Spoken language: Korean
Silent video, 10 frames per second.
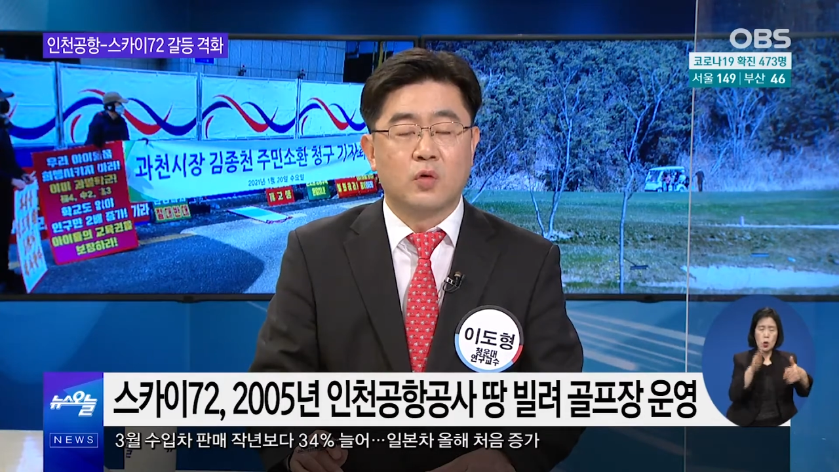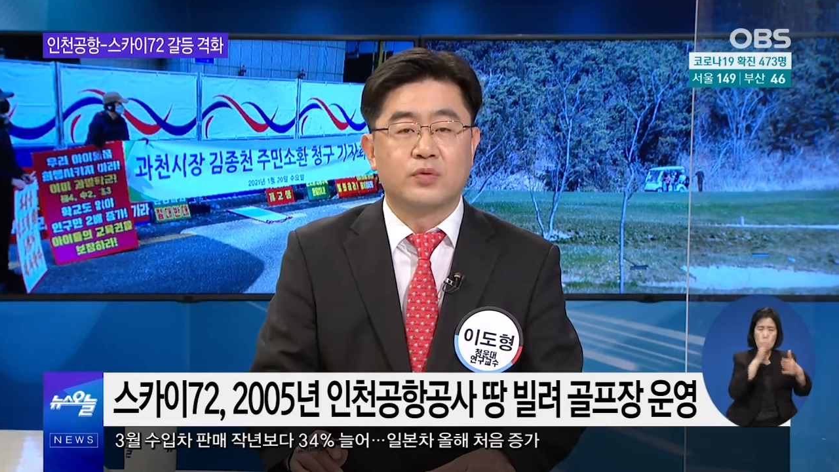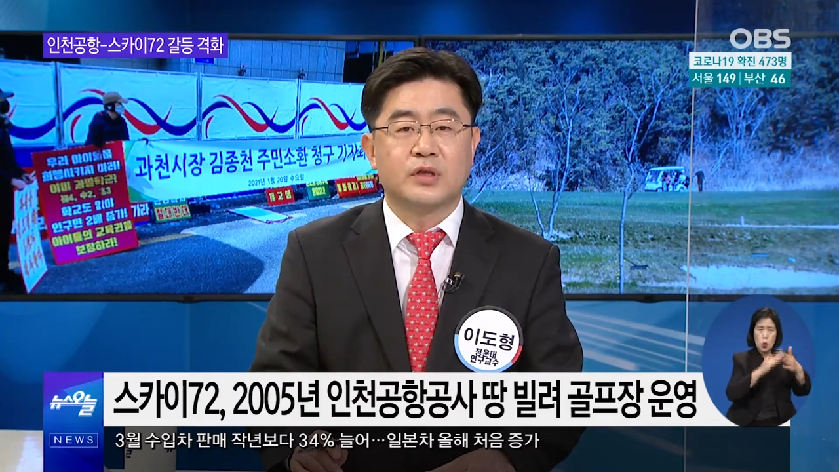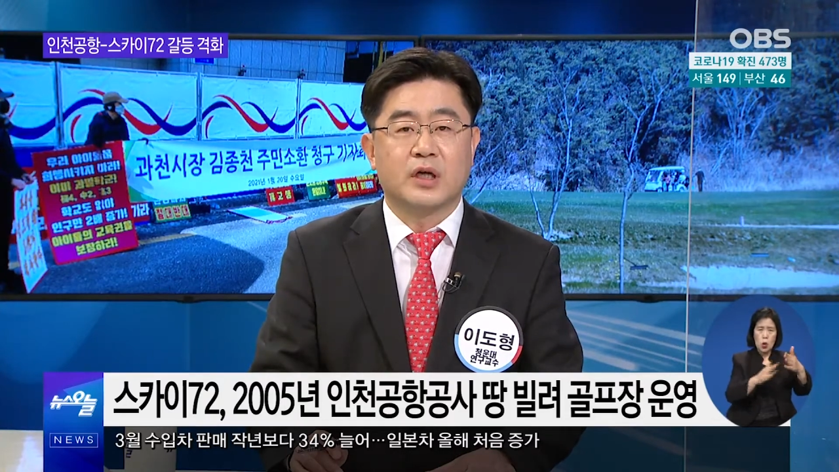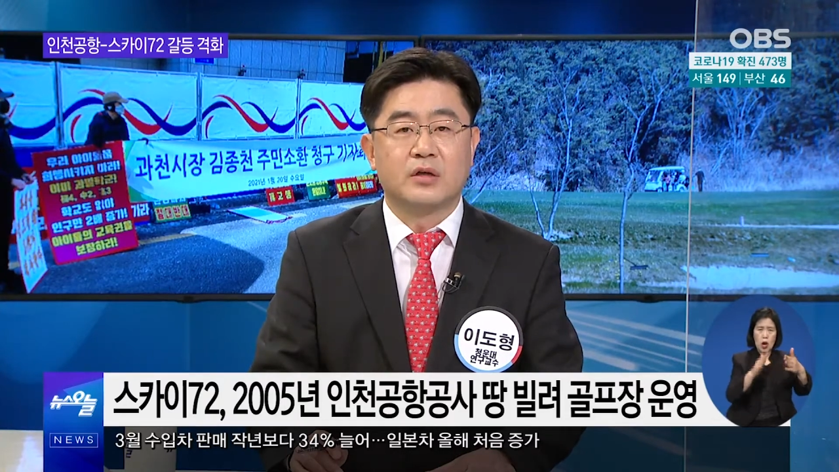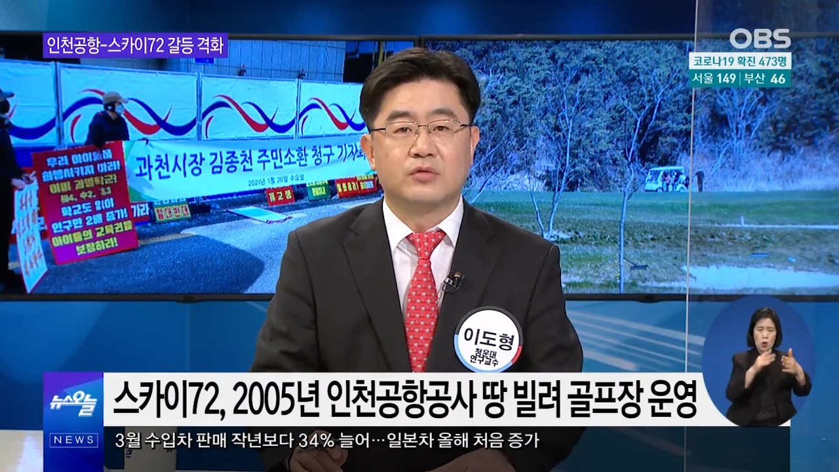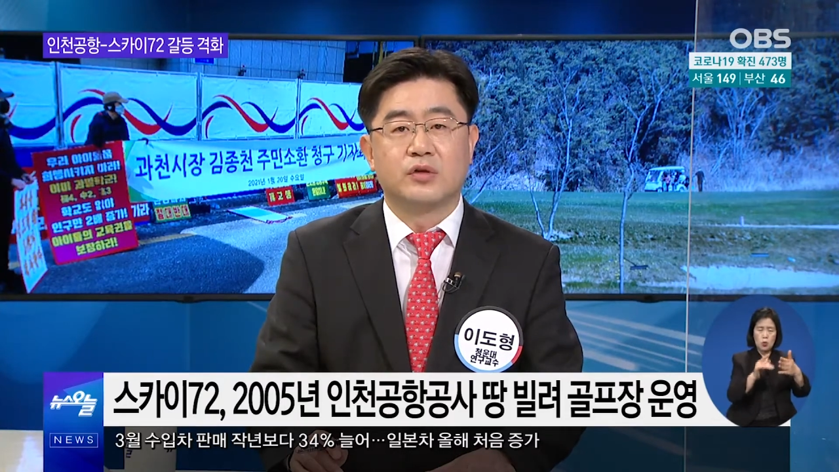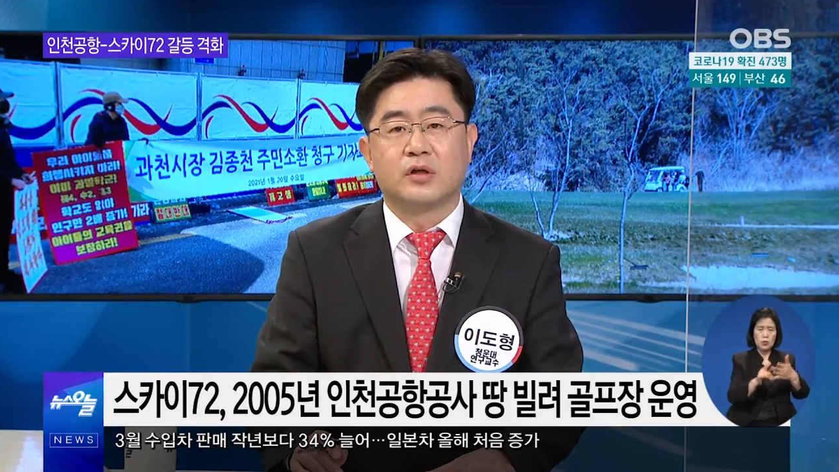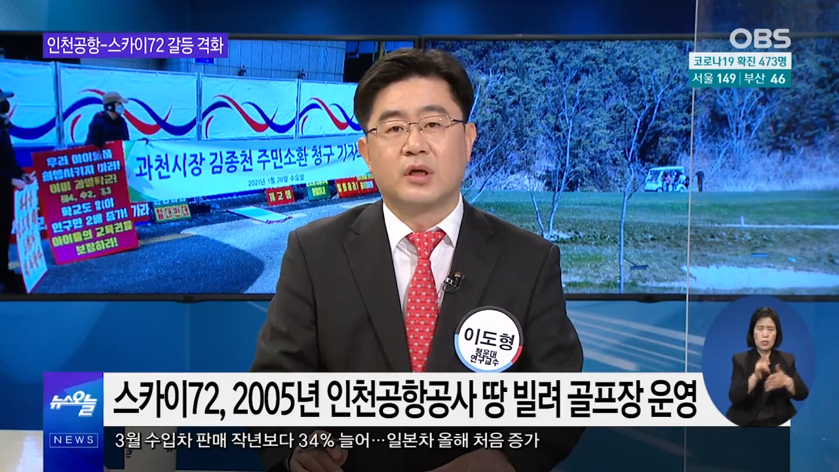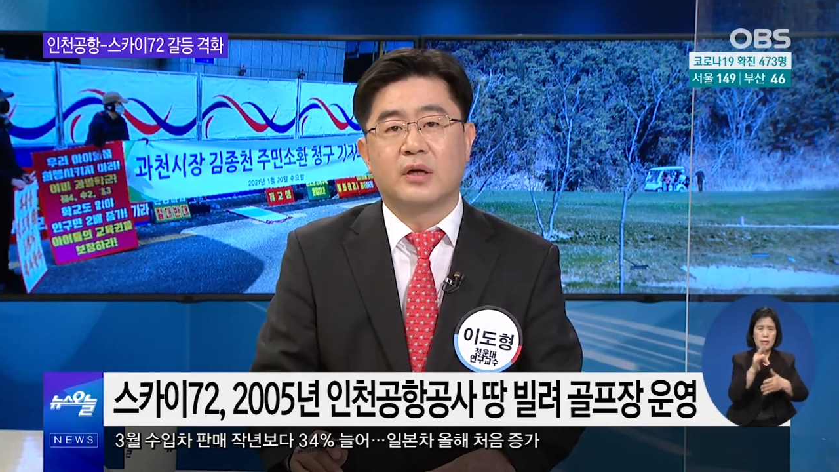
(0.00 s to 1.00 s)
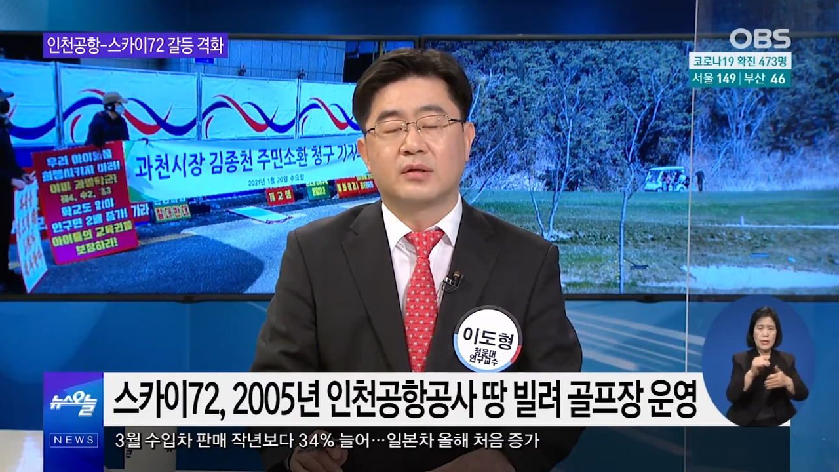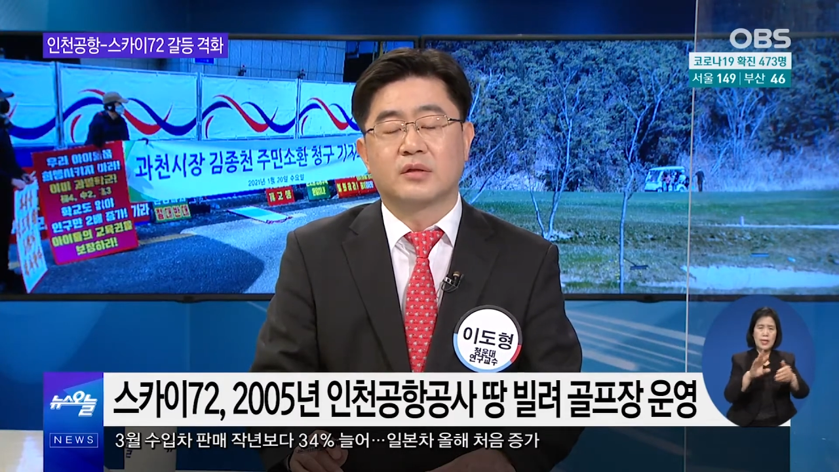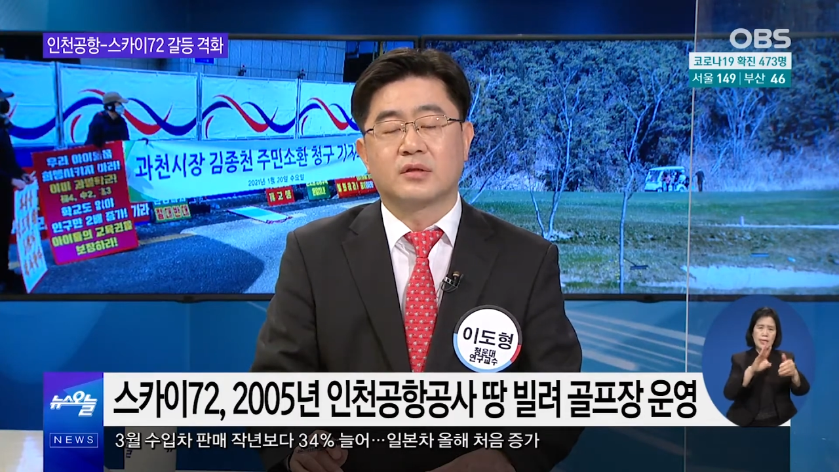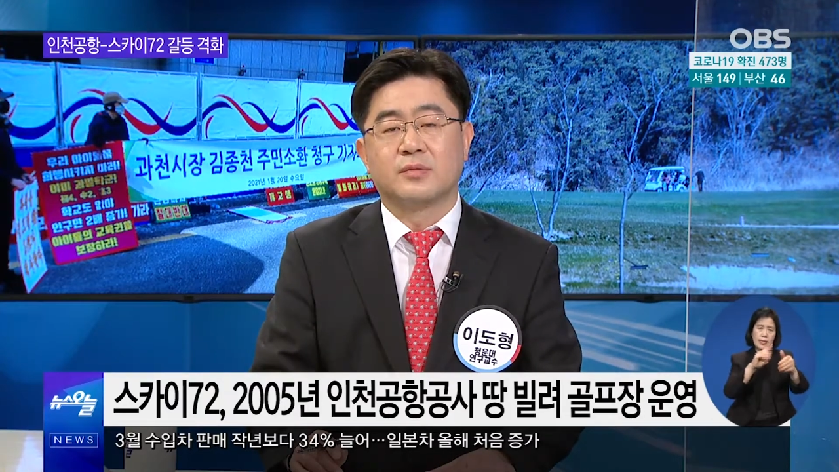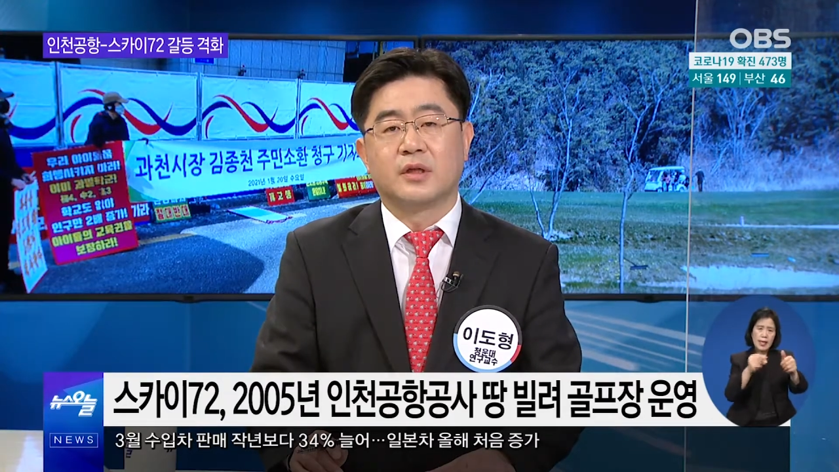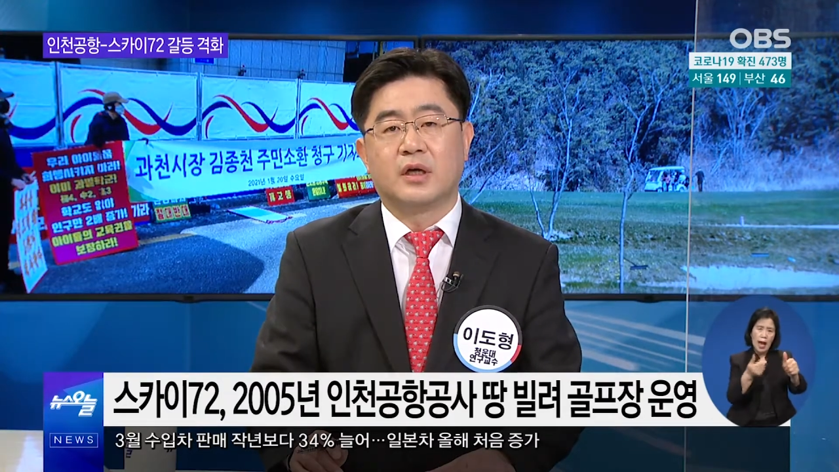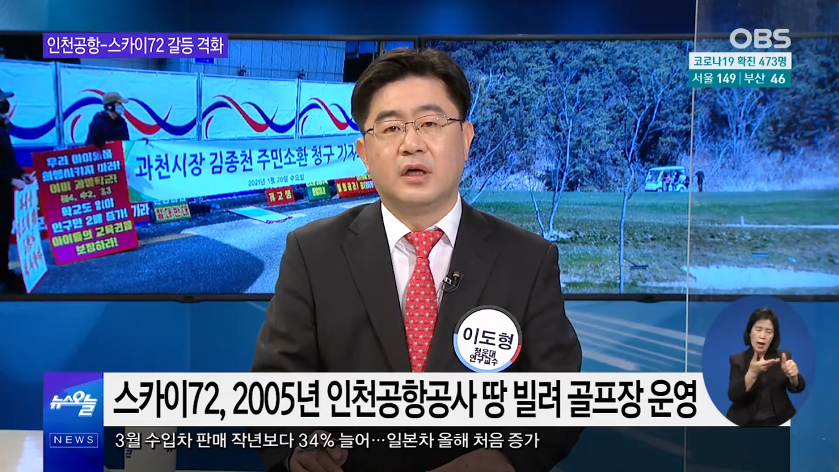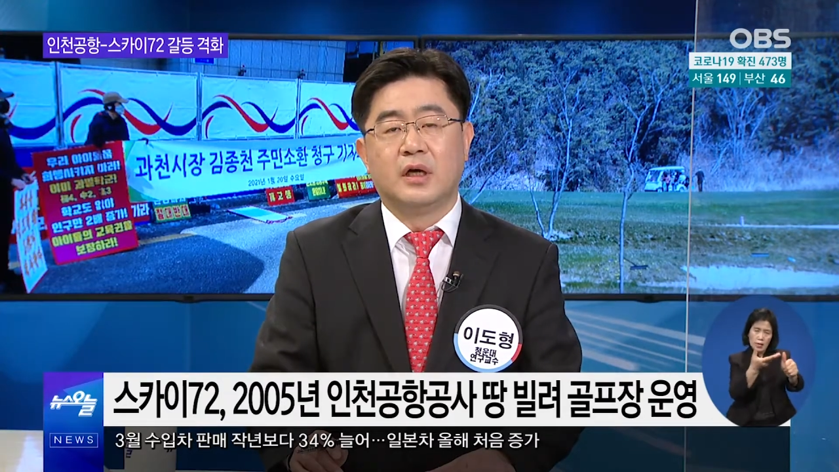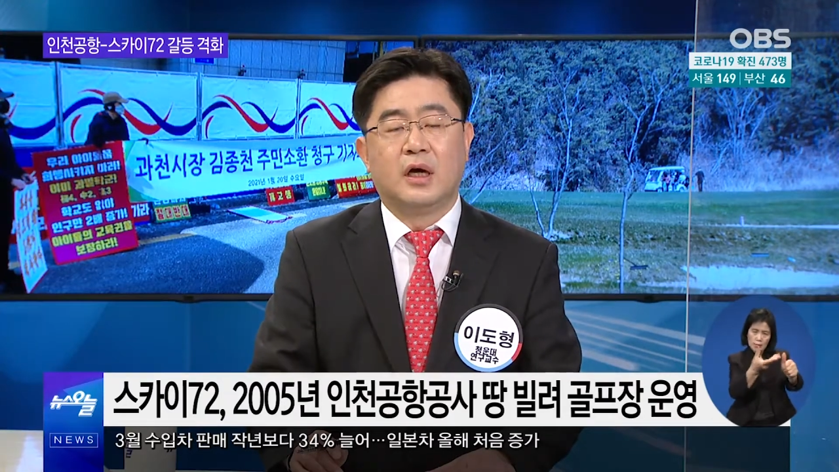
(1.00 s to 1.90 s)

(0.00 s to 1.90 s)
골프장을 운영을 해왔었습니다.